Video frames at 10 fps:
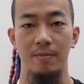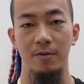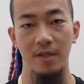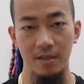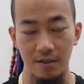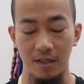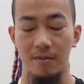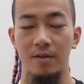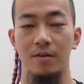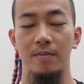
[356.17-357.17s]
まあ、プロテイン作って
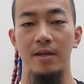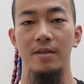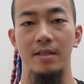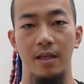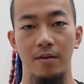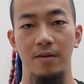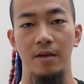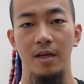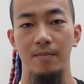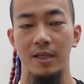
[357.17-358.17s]
もらうこともあるんですけど、
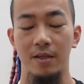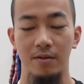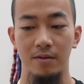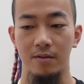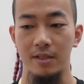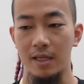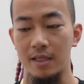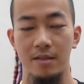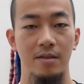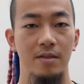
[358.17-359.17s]
まあ、基本お
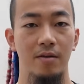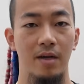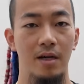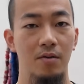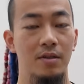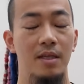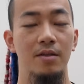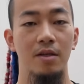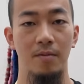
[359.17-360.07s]
酒作るのが多くなると